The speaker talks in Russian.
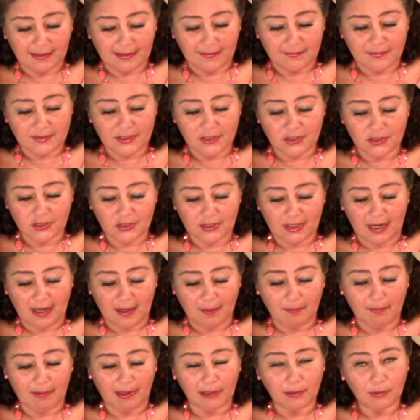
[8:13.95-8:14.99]
в США
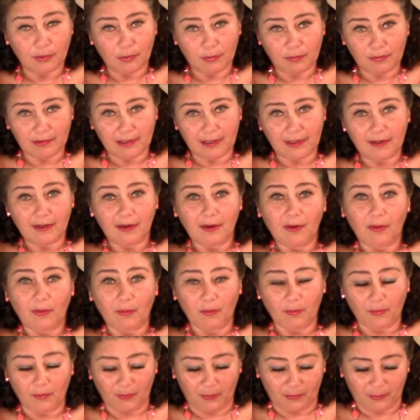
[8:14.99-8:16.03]
по ловле
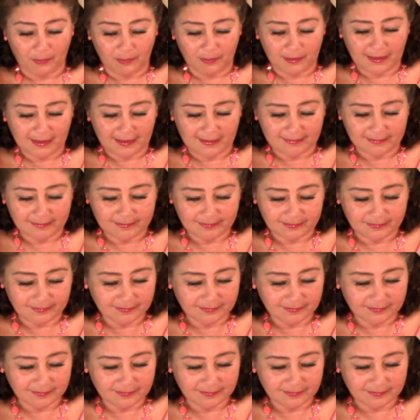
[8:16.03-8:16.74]
окуня.